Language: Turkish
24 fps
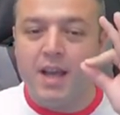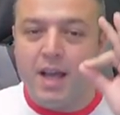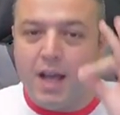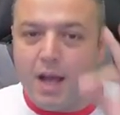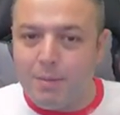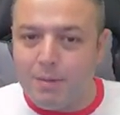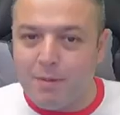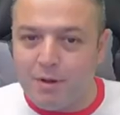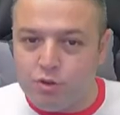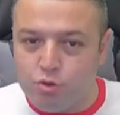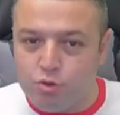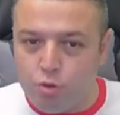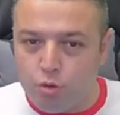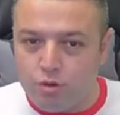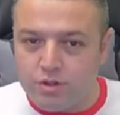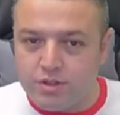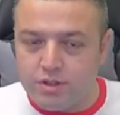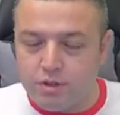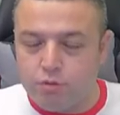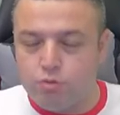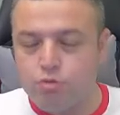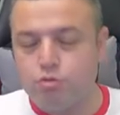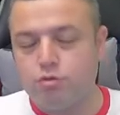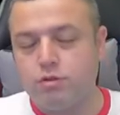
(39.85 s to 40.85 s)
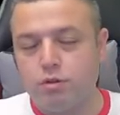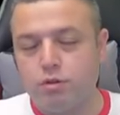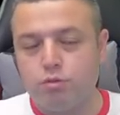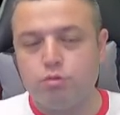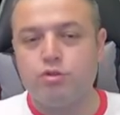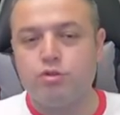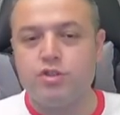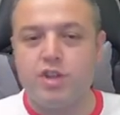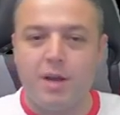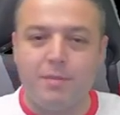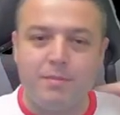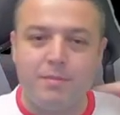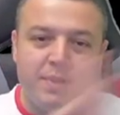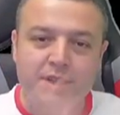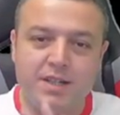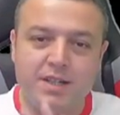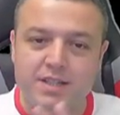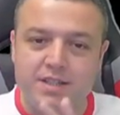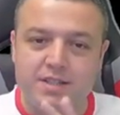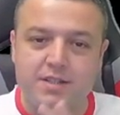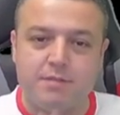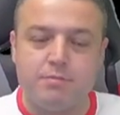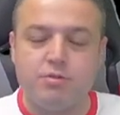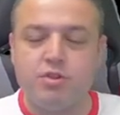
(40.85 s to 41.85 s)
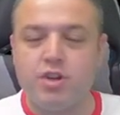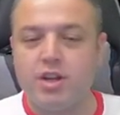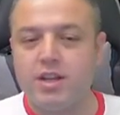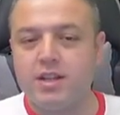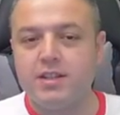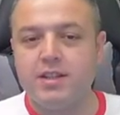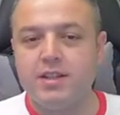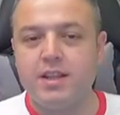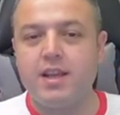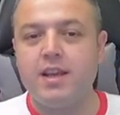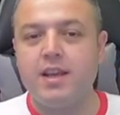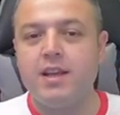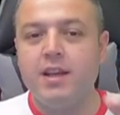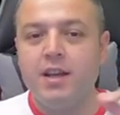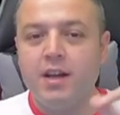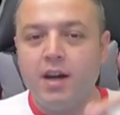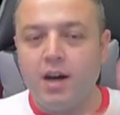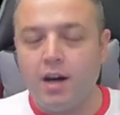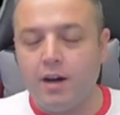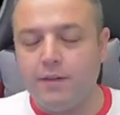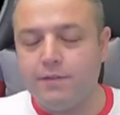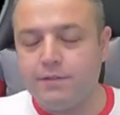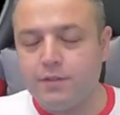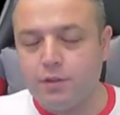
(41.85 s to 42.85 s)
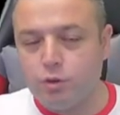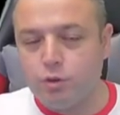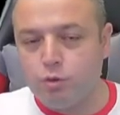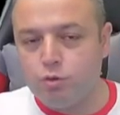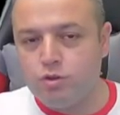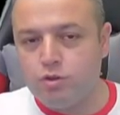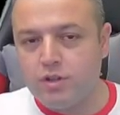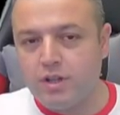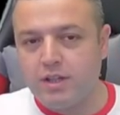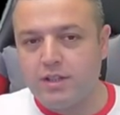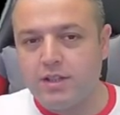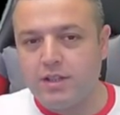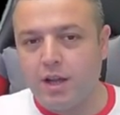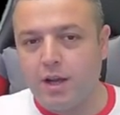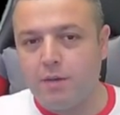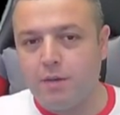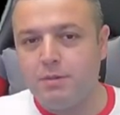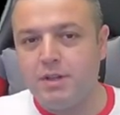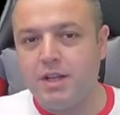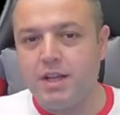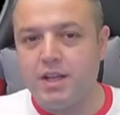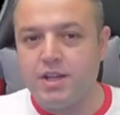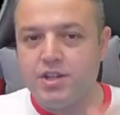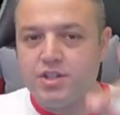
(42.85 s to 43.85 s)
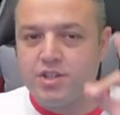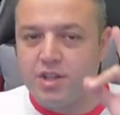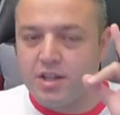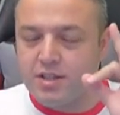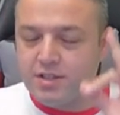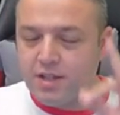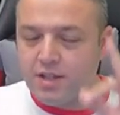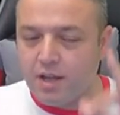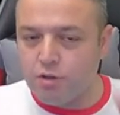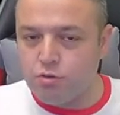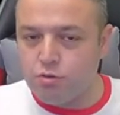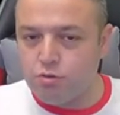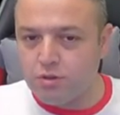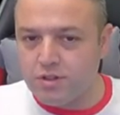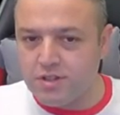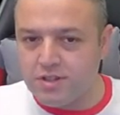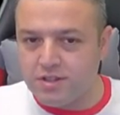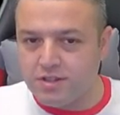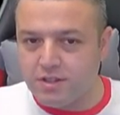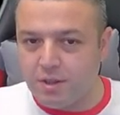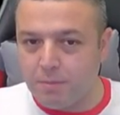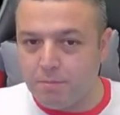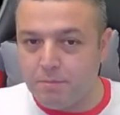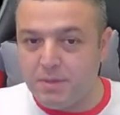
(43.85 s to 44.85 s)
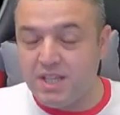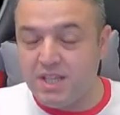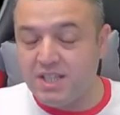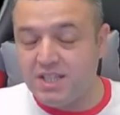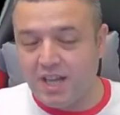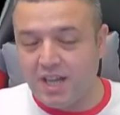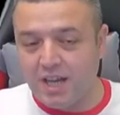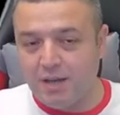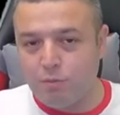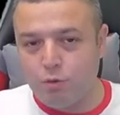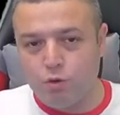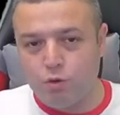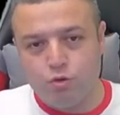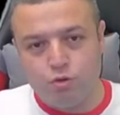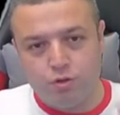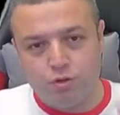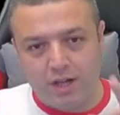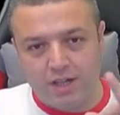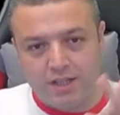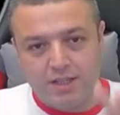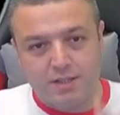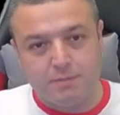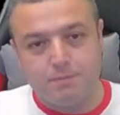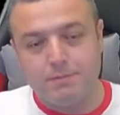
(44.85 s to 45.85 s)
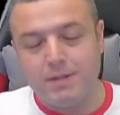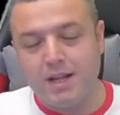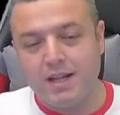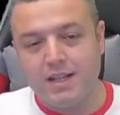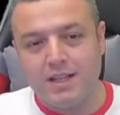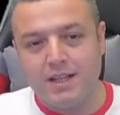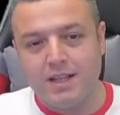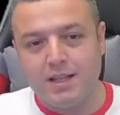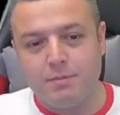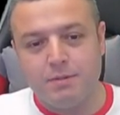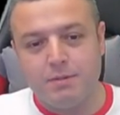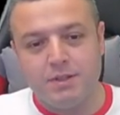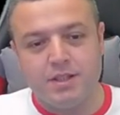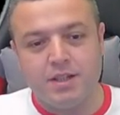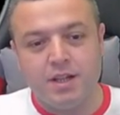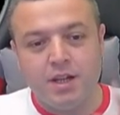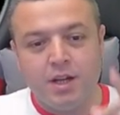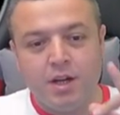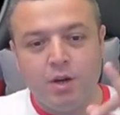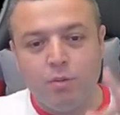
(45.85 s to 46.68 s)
Hemen çok kısa üstünde duracağım. Hızlı bir şekilde Haftanın oyuncularını tahmine geçeceğiz. Daha sonrasında big time oyuncular kimler gelebilir?